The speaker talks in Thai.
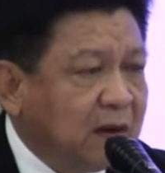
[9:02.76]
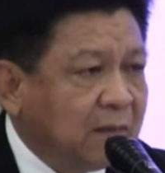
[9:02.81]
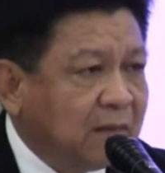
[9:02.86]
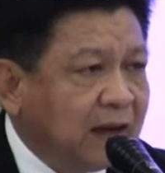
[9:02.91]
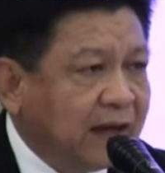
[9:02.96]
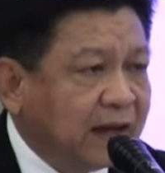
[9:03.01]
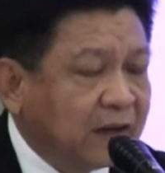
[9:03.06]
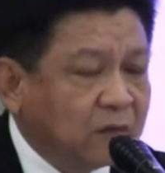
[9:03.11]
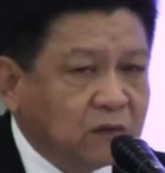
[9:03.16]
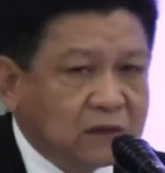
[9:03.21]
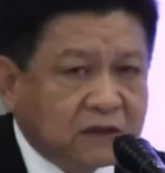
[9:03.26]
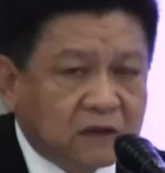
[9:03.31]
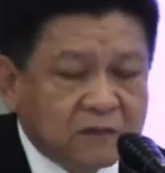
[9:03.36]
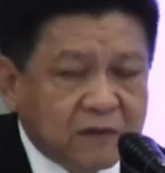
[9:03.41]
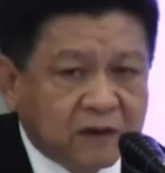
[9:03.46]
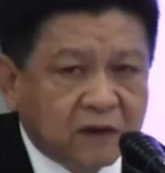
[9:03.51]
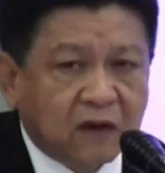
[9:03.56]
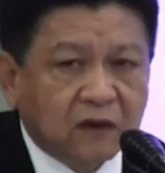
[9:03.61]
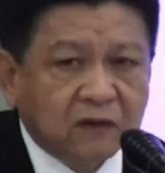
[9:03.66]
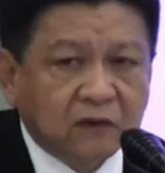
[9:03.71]
มาใหม่ควรต้อง
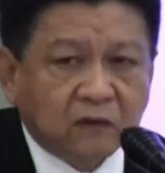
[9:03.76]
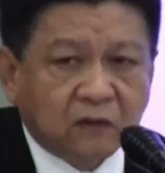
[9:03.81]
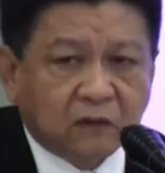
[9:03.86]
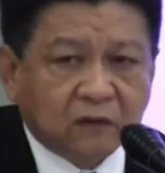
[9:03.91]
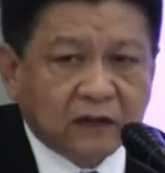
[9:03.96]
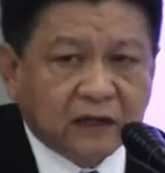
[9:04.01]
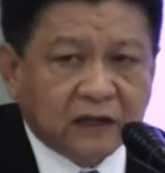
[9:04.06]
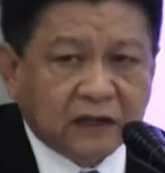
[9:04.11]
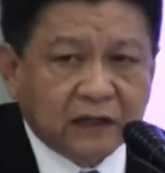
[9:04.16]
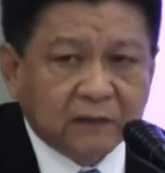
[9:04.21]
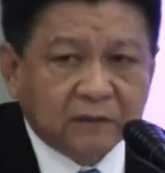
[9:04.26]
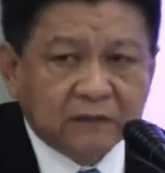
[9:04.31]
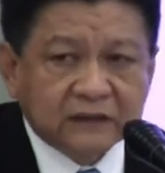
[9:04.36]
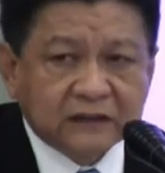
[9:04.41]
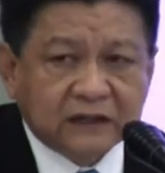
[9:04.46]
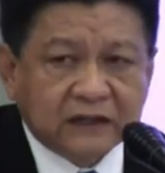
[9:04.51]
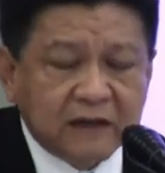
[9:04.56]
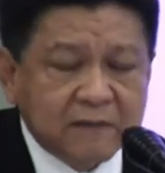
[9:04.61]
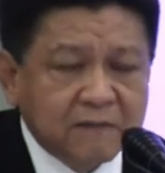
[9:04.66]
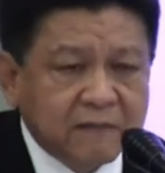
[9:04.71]
มีข้อตกลงอย่างนี้เพื่อ
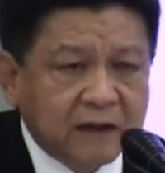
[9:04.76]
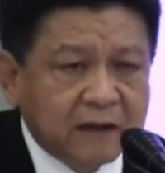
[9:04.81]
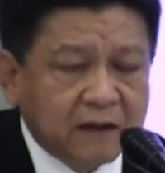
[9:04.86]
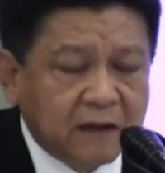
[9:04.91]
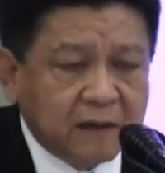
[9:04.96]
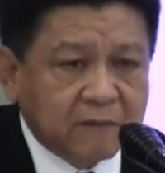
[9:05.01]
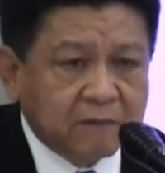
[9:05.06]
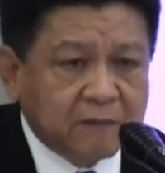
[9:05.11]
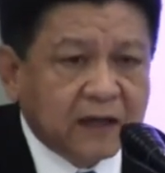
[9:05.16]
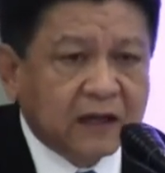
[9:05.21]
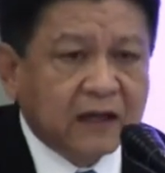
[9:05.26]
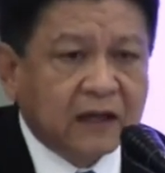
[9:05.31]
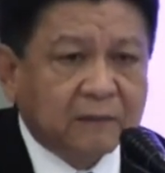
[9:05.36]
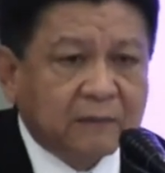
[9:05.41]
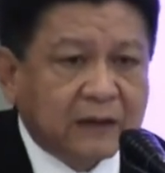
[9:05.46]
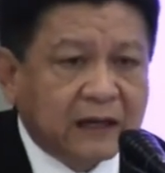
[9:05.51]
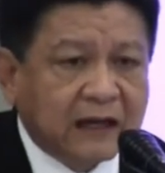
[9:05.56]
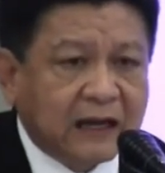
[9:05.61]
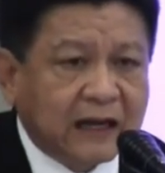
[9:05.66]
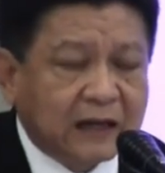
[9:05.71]
จะได้ไม่เกิด
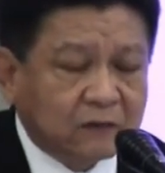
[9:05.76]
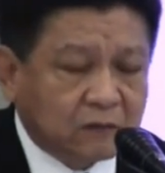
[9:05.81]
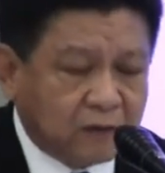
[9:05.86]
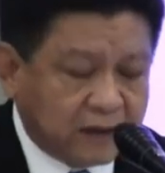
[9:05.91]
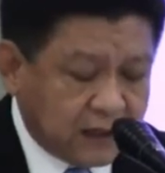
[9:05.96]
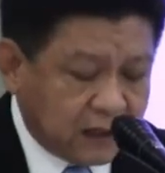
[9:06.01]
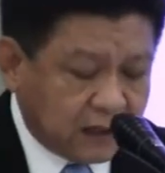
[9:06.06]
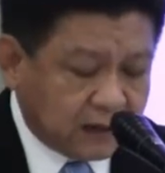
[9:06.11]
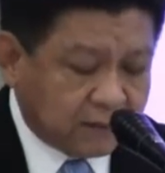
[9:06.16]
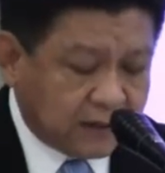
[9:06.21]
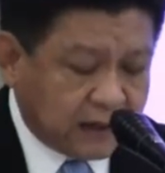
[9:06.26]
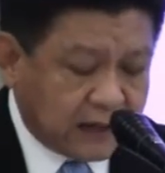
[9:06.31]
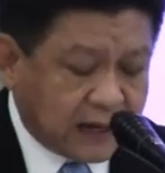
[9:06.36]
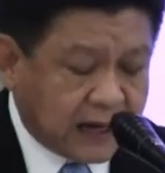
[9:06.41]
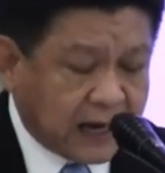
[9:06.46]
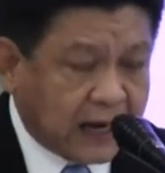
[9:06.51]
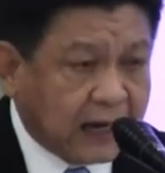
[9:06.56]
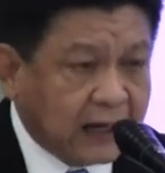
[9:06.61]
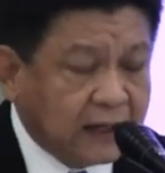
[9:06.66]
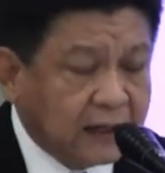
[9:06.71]
ปัญหาทุกวันนี้เกิดปัญ
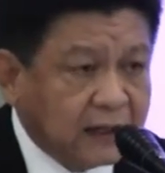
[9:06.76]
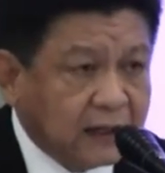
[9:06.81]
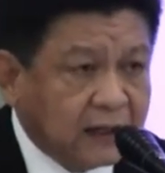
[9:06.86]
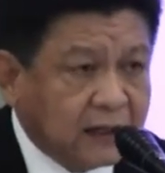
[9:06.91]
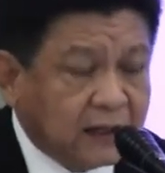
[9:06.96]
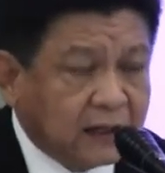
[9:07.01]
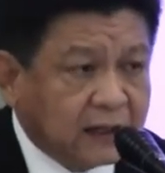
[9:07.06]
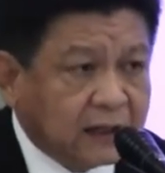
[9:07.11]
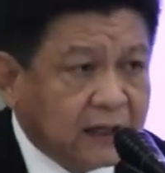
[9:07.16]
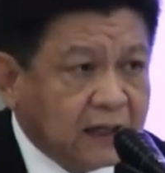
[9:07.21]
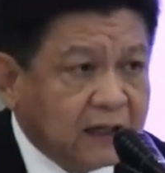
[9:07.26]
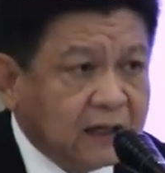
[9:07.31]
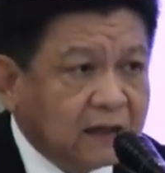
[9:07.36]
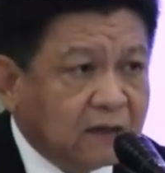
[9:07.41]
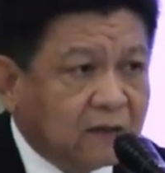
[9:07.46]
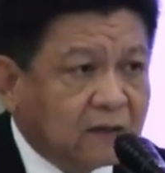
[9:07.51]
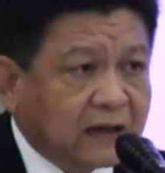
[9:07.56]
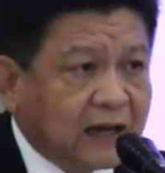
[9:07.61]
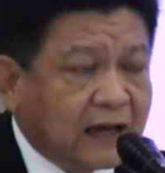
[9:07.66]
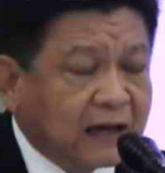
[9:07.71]
หาในเรื่อง
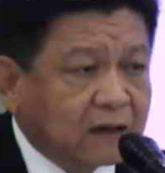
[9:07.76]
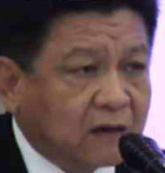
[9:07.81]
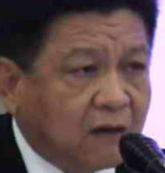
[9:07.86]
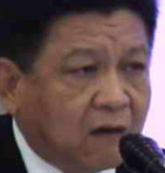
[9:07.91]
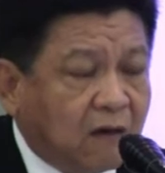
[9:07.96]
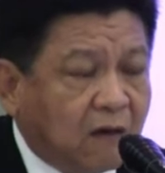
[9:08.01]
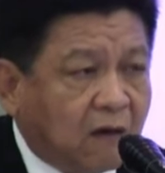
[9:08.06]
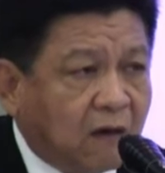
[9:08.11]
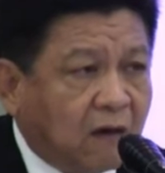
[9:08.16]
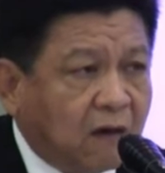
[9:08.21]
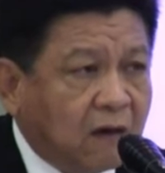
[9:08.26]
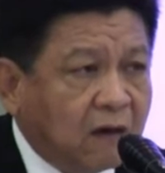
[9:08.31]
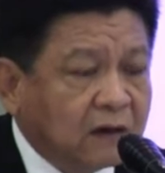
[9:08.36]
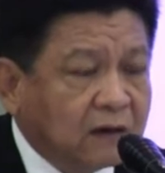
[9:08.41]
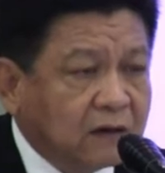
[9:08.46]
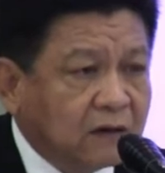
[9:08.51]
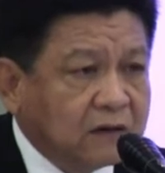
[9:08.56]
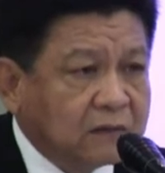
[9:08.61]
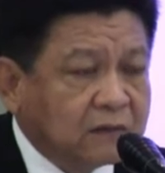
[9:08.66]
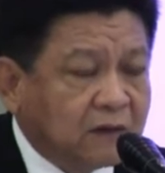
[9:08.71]
ของการขอ
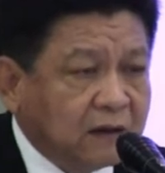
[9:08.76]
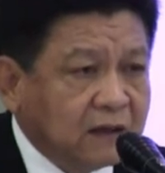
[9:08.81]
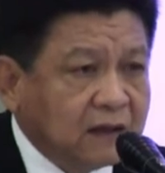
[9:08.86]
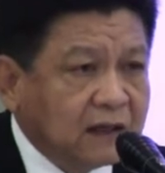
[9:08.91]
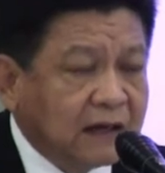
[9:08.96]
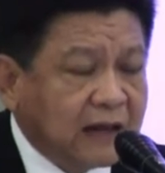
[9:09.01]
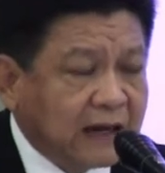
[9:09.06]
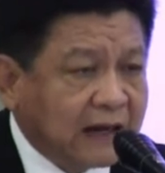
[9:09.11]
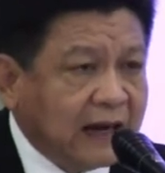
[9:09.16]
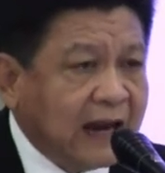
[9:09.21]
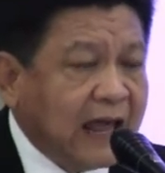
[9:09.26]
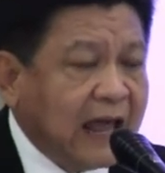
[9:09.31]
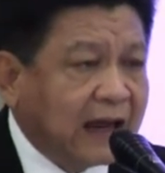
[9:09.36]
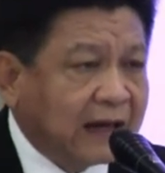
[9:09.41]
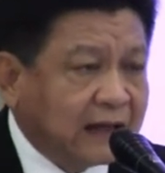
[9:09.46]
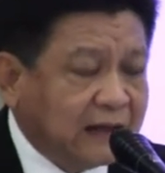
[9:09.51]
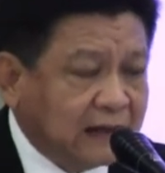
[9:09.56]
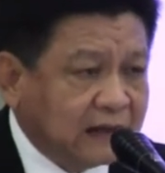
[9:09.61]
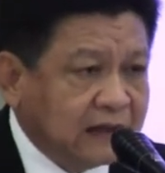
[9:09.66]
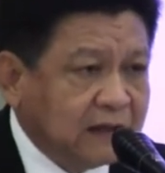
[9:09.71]
โดยเฉพาะเรื่องแร
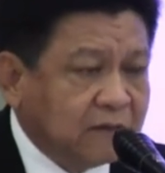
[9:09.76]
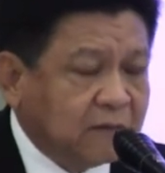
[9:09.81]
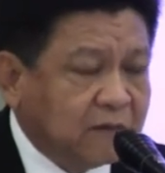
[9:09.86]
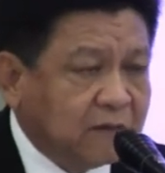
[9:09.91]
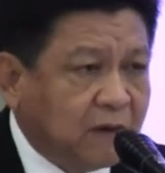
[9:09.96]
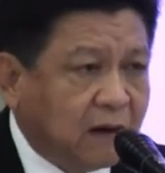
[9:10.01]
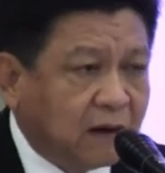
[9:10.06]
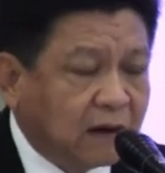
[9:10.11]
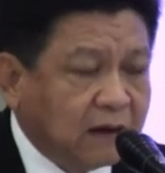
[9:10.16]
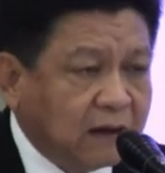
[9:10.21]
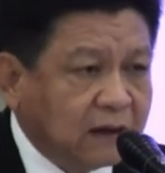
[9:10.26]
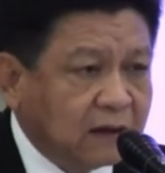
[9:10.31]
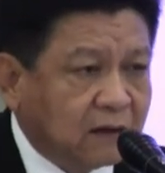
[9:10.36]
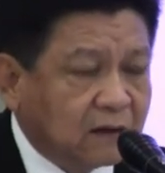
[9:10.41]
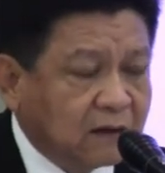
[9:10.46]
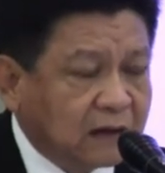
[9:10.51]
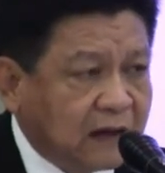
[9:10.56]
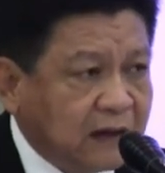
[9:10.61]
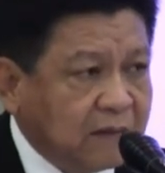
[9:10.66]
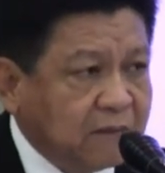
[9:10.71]
งๆเนี่ยเรื่องที่ผมบอกเรื่องข
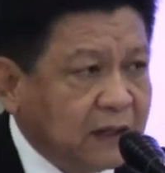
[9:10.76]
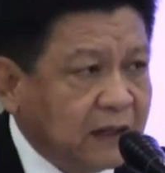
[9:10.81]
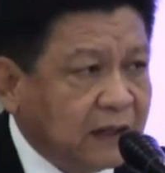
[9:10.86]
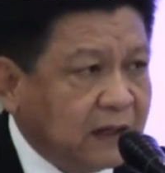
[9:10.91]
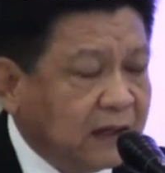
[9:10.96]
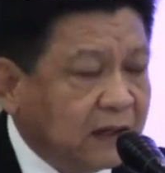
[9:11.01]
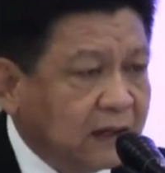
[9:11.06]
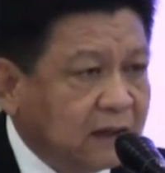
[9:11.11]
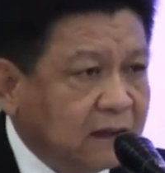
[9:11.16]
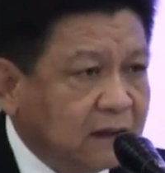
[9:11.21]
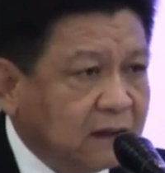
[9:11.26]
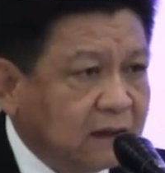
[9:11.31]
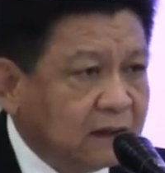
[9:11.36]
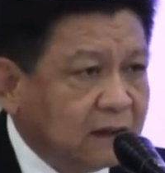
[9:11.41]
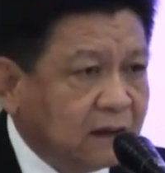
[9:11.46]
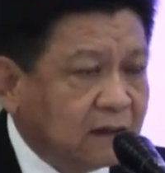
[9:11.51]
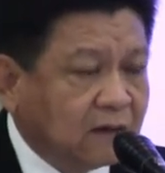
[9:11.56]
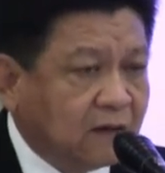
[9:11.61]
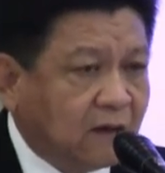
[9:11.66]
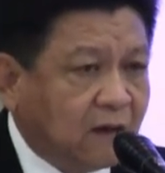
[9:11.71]
องการหมิ่นเนี่ย
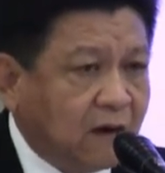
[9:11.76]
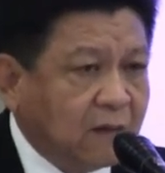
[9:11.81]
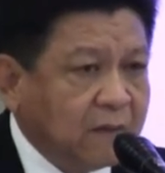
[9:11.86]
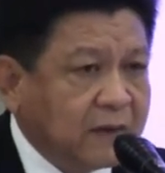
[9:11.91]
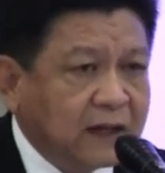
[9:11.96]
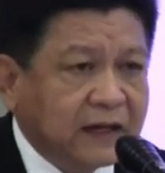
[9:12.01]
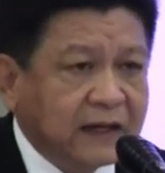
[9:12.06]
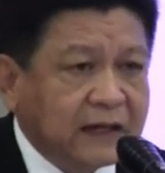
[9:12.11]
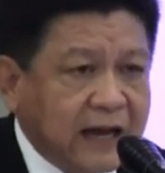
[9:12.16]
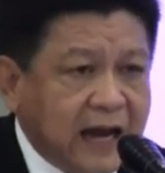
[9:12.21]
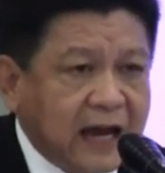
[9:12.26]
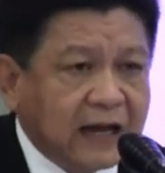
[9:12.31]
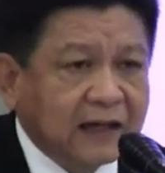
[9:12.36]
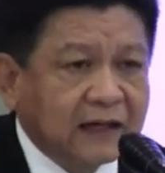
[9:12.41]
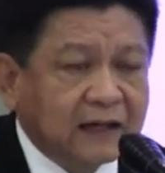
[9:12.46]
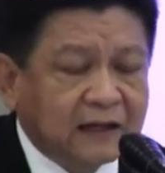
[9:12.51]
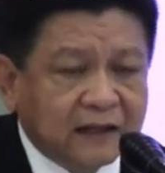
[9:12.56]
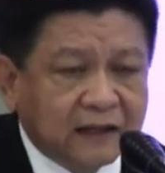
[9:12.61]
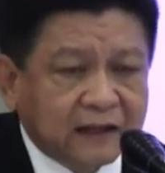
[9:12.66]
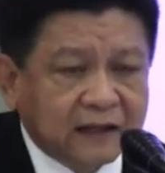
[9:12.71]
เราขอไม่เคยได้
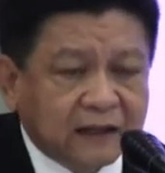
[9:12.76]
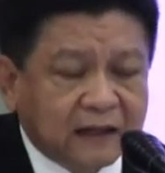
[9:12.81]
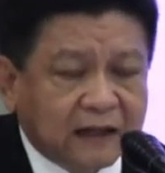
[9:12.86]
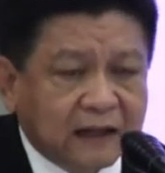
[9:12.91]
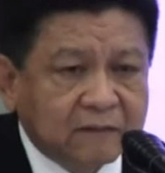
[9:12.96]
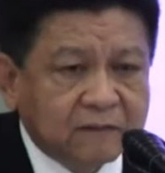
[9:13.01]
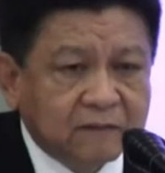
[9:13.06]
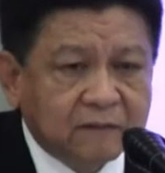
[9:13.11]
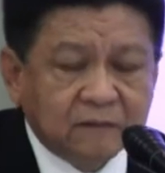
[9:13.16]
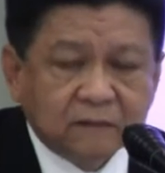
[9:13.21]
เลยนะครับ